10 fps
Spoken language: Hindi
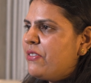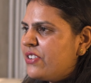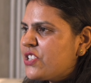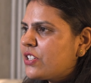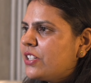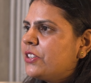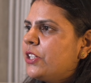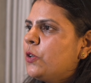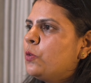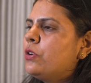मैं विश
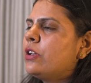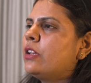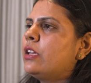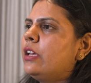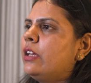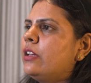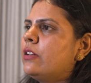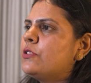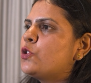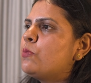करती हूँ
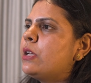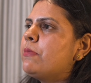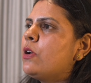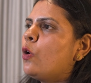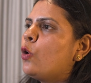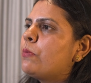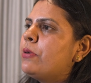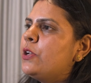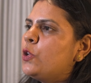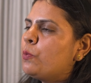कि जुबली में और
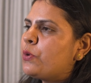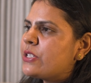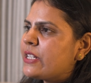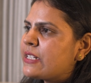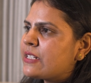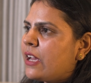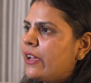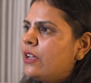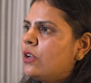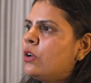भी न्यू प्रोजेक्ट्स
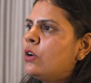आए